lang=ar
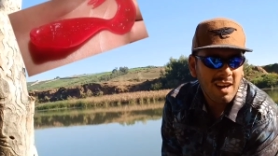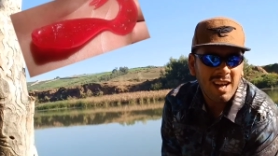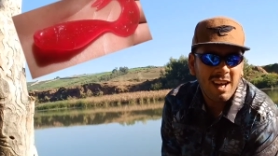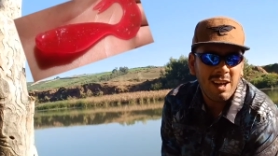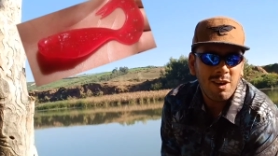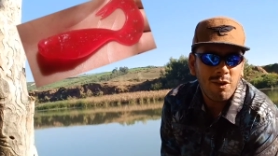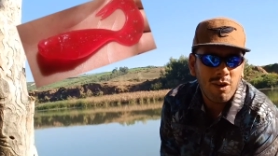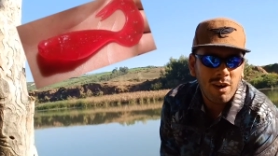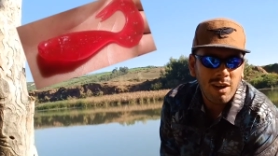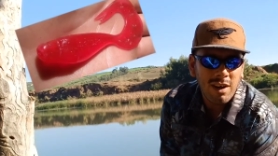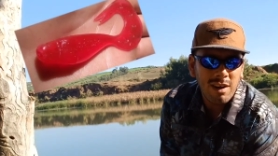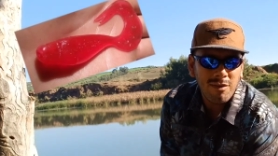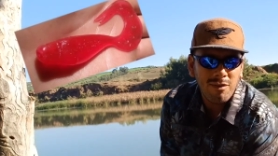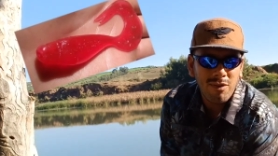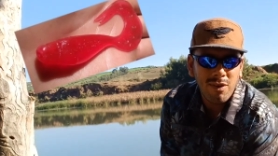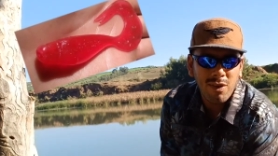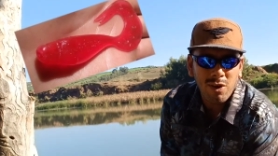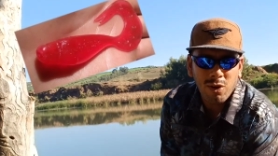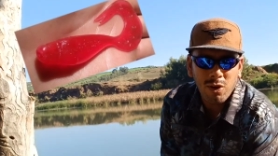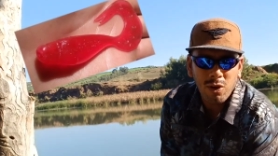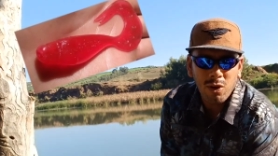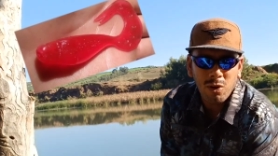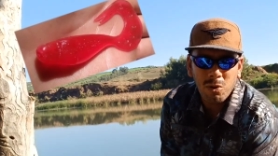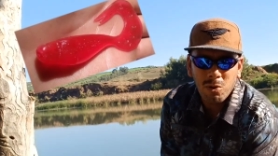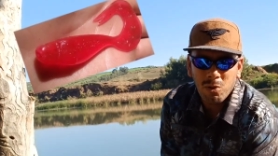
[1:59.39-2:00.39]
كانوا غالي لي
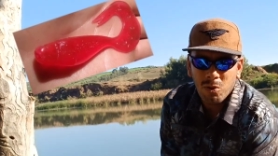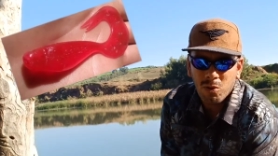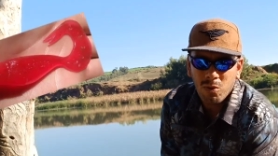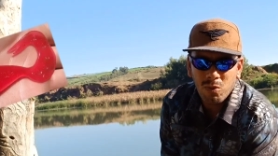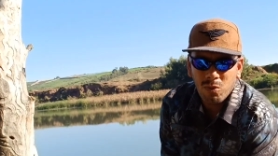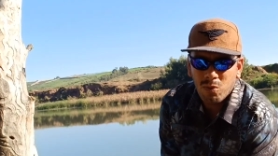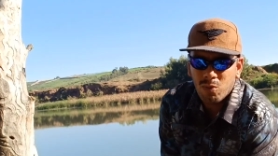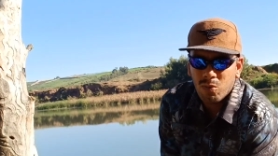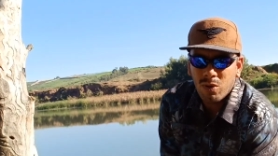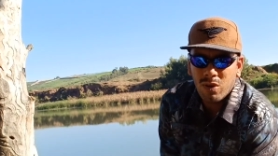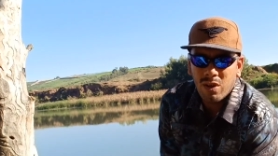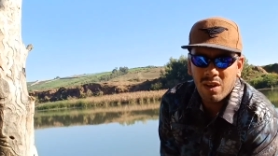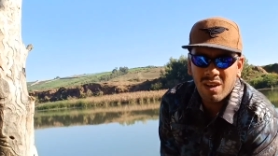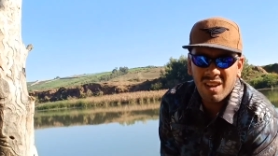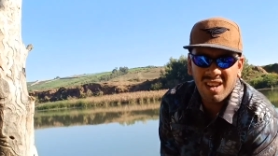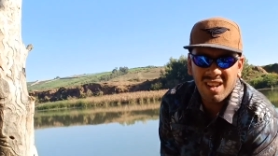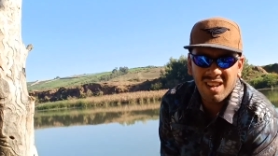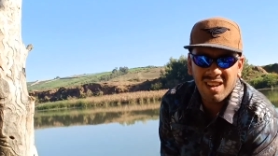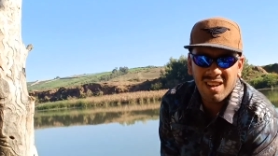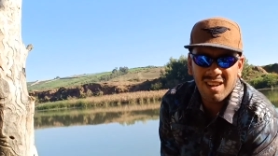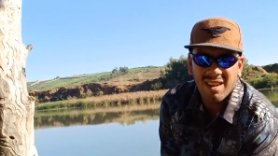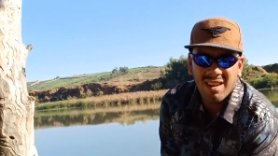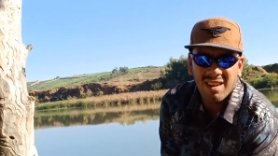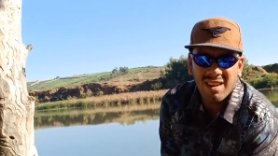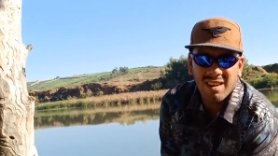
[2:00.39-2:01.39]
فيرغول ولي
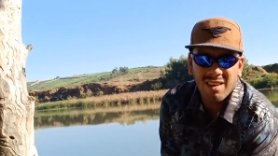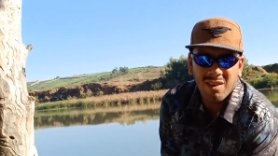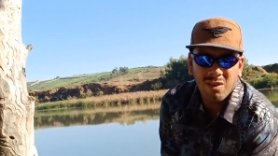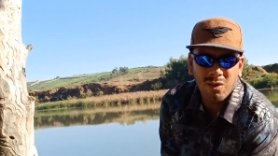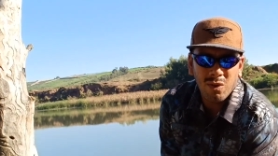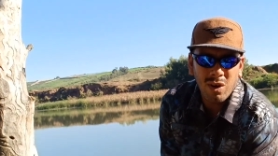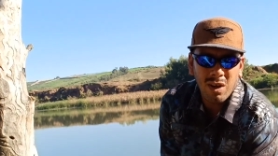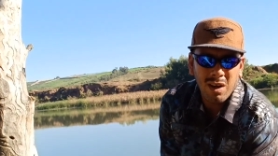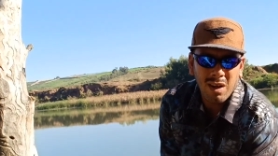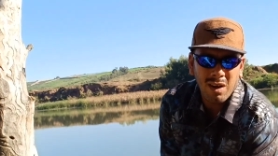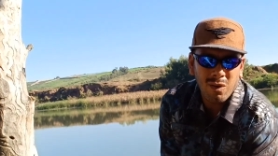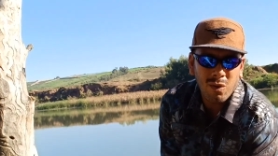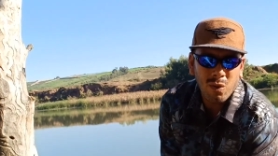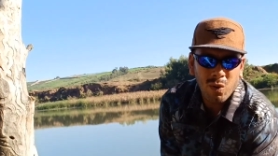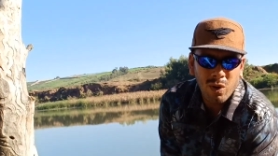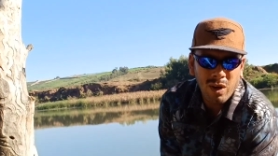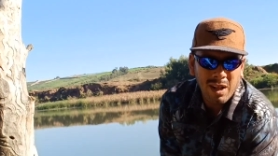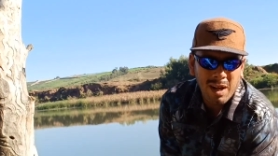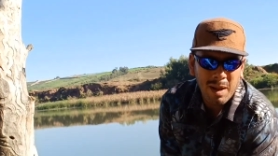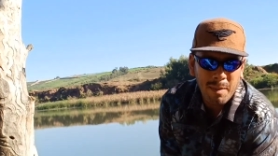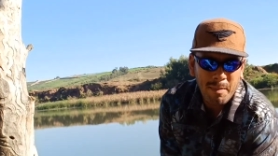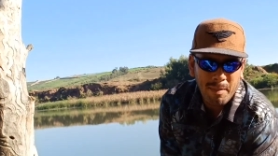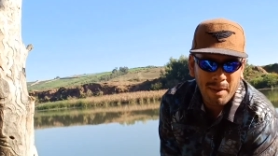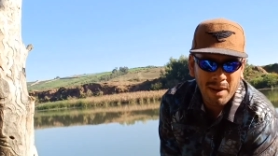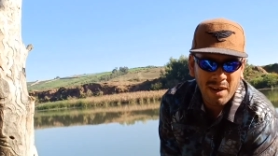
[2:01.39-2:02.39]
لي لي
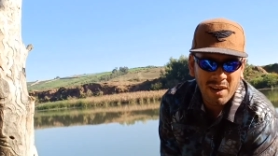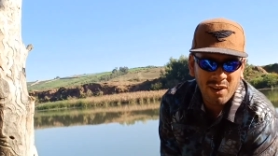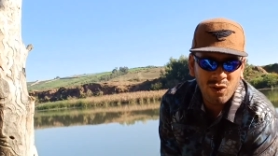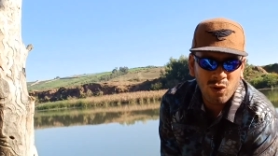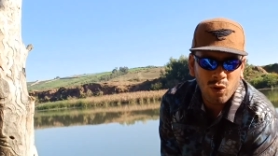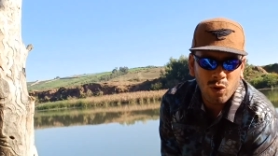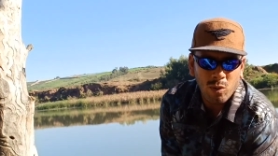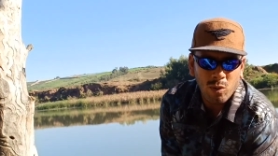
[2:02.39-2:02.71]
ولي لا